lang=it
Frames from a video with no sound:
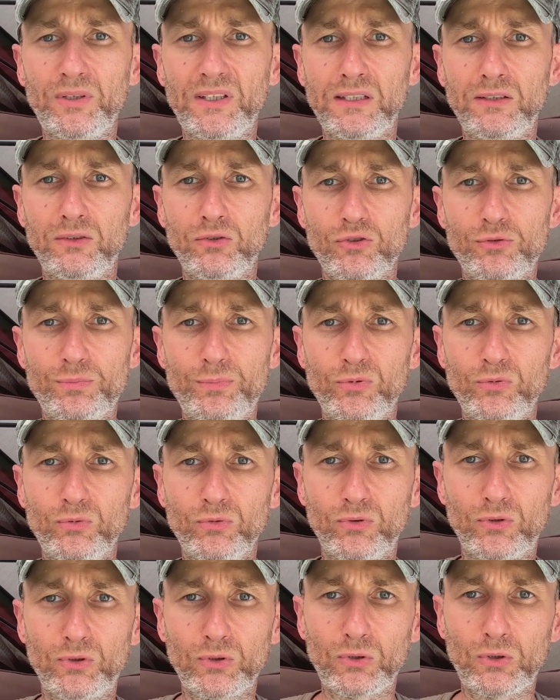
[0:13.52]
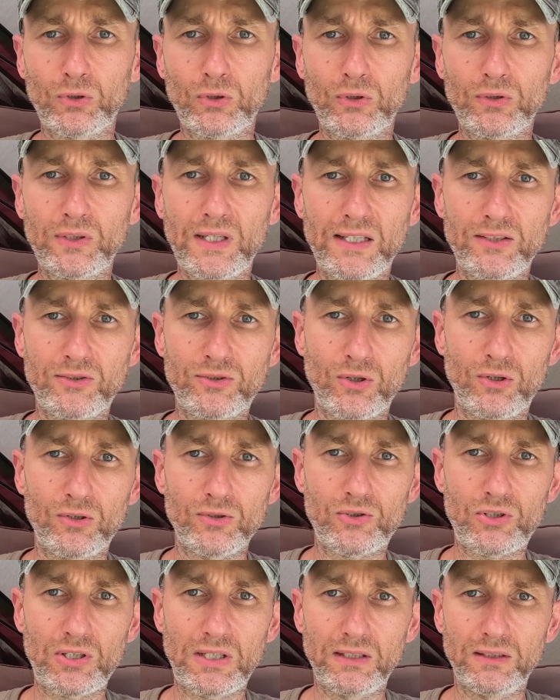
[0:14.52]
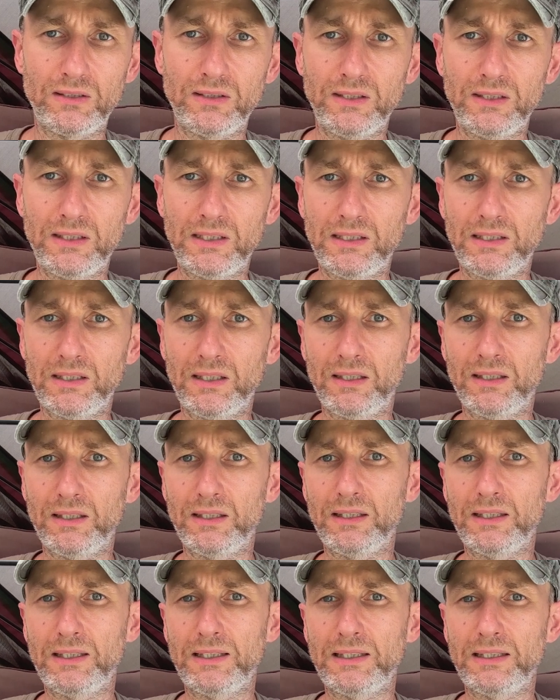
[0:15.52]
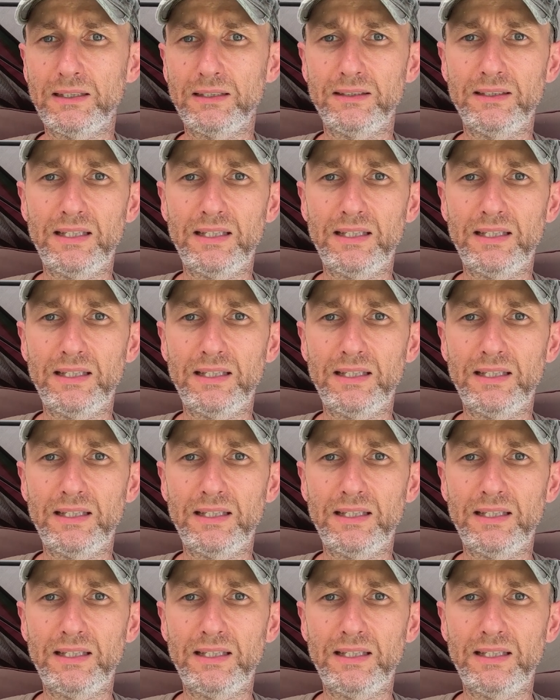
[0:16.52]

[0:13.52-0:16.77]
prendendo spunto dai social di eh,